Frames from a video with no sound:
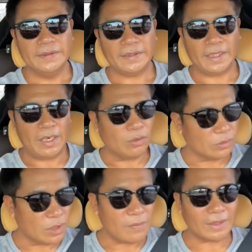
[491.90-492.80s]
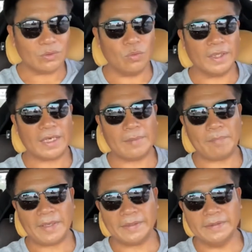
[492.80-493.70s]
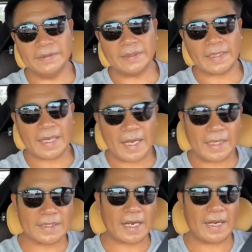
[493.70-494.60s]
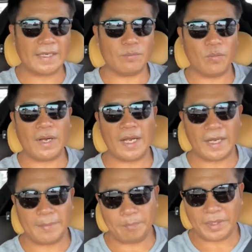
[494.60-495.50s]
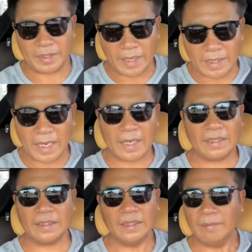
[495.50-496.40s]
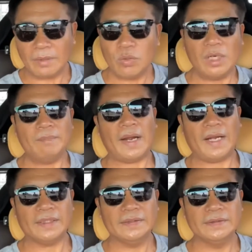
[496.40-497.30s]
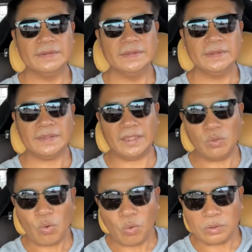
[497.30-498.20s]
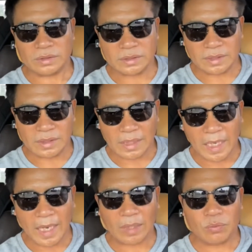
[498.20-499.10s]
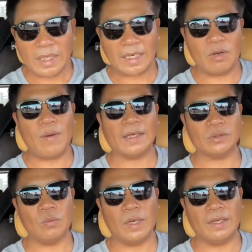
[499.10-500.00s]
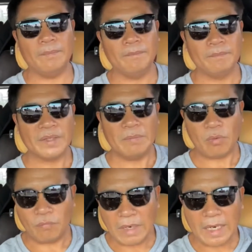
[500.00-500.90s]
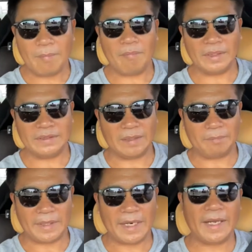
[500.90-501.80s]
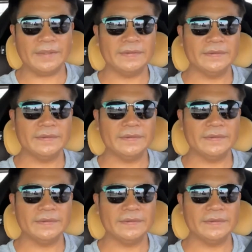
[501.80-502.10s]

แต่เราก็ต้องระวังตัวในการไป คือการค้าการขายจะบอกว่าให้ปิดร้านค้าเลยมันคงลำบากแต่ทุกคนถ้าหากรู้จักระวังตัว ผมว่ามันจะไปได้